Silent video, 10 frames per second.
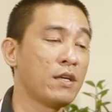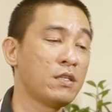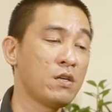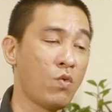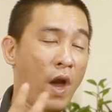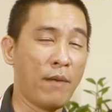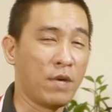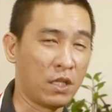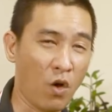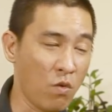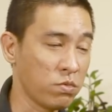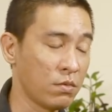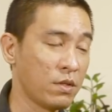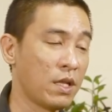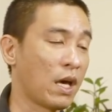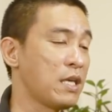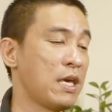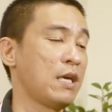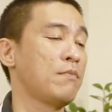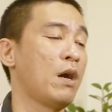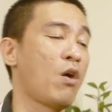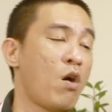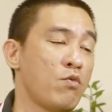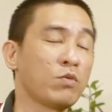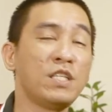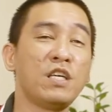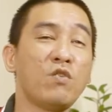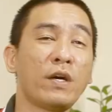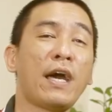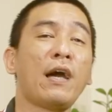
sức khỏe mình tốt thì cái chuyện mà có một tí xíu